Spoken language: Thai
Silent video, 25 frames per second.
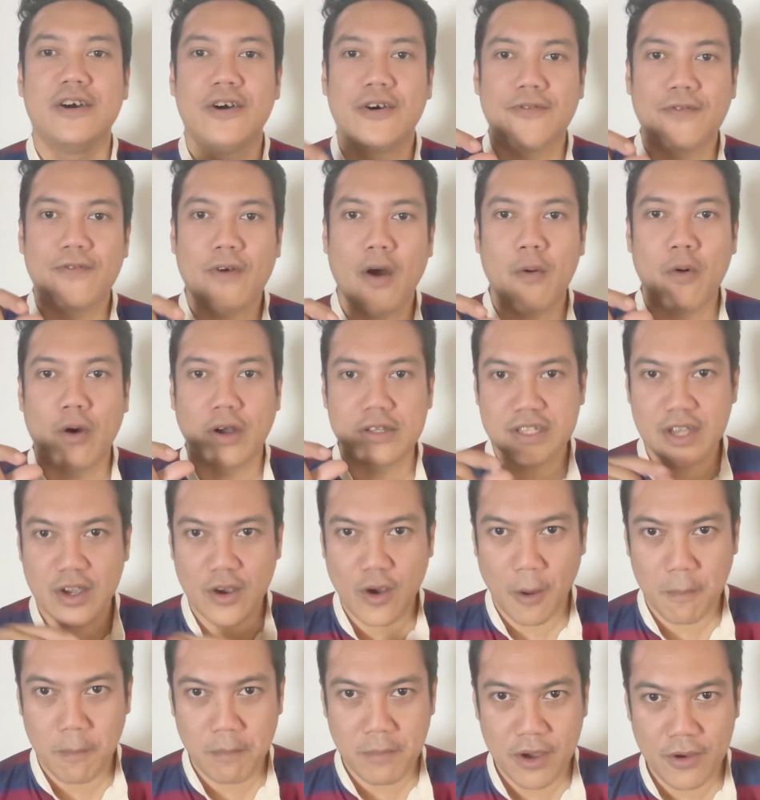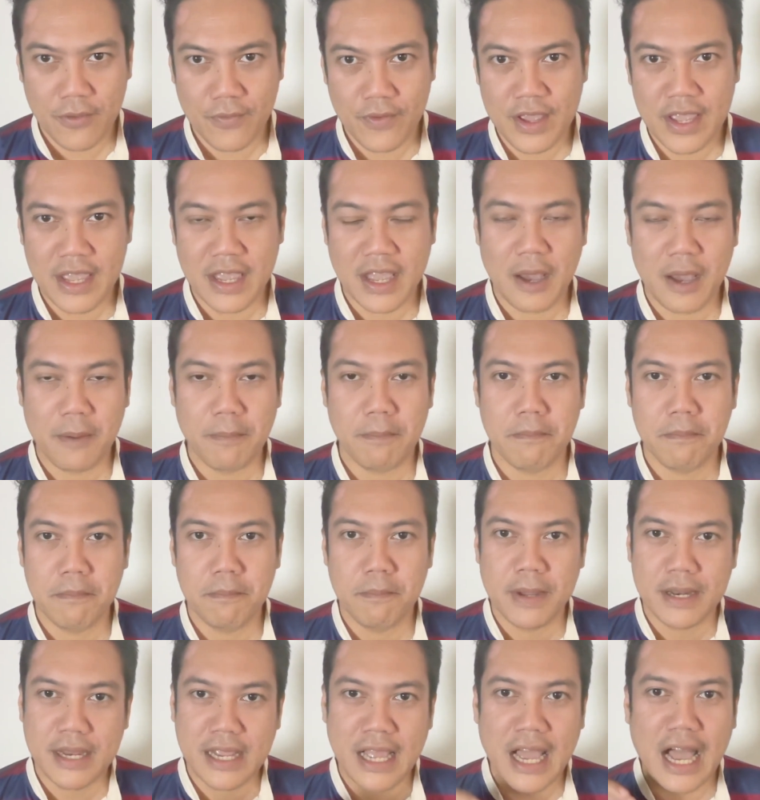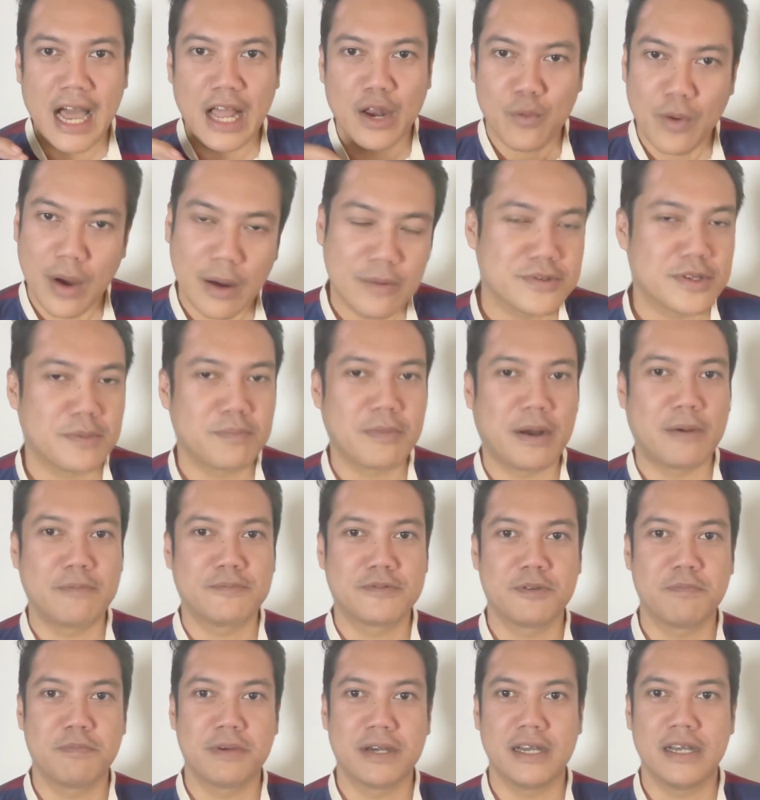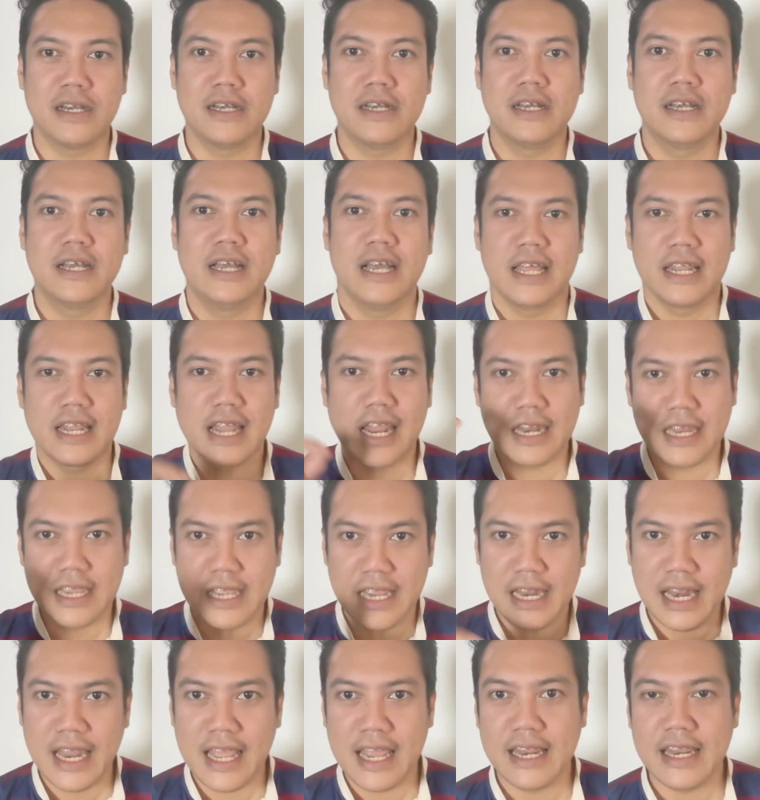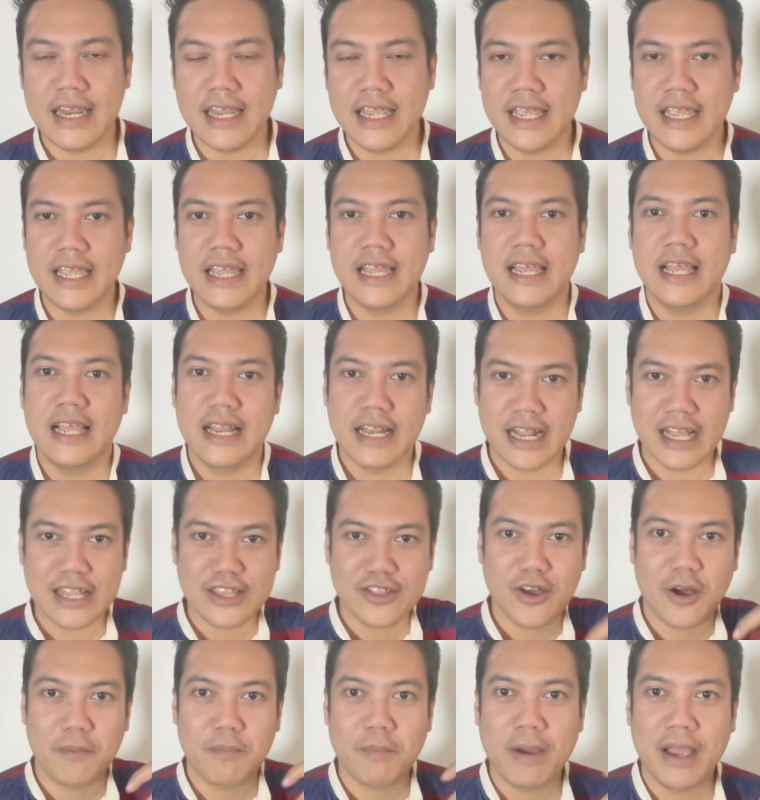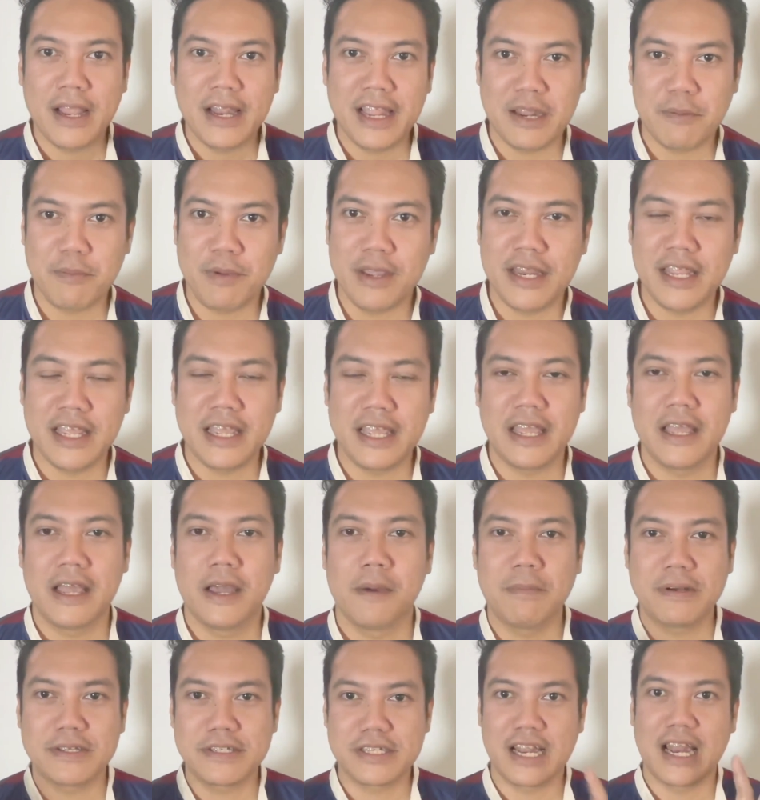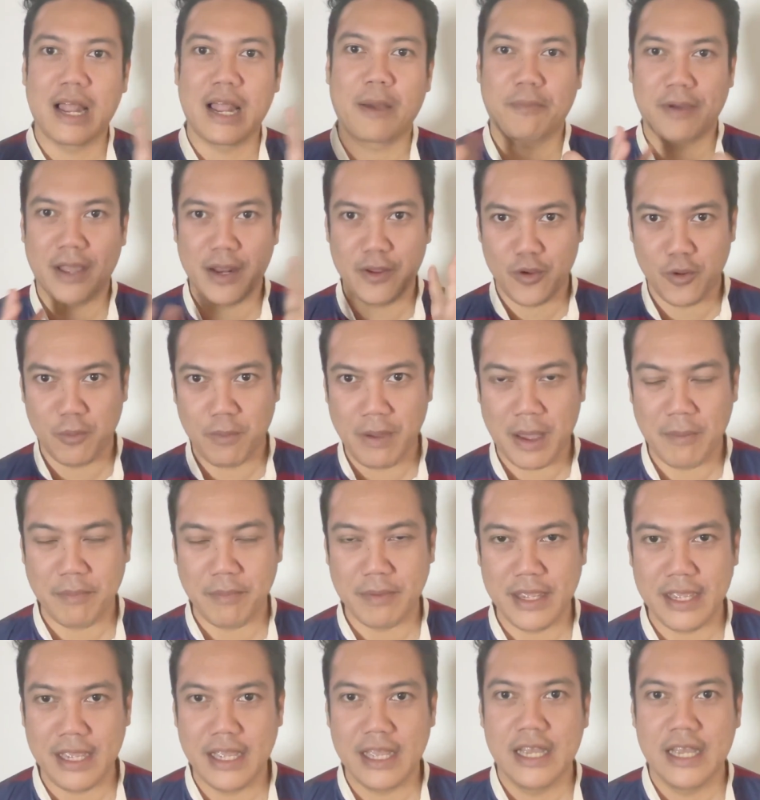ฟอร์มของแจ็คอบ เมอร์ฟี่ครับมันขาดความสม่ำเสมอนัดนี้เล่นดีนัดต่อไปเล่นไม่ดีมันสลับกันอยู่แบบนี้